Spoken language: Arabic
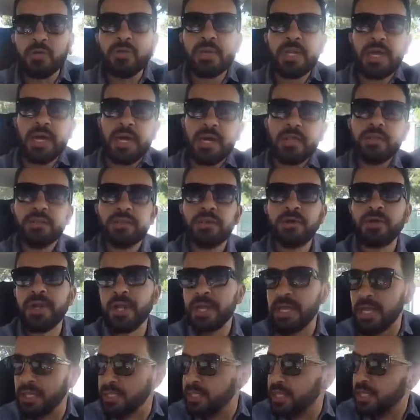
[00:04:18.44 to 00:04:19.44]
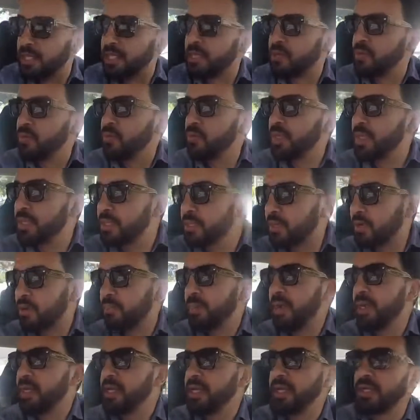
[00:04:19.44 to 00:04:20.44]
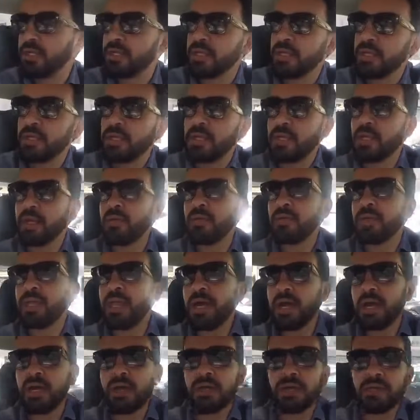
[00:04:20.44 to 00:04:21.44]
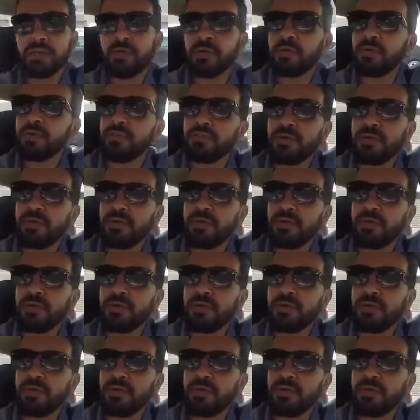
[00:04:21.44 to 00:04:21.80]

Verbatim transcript: والله غير ندور على جهلك ونقصروا معليش آه معليش والله غير ندور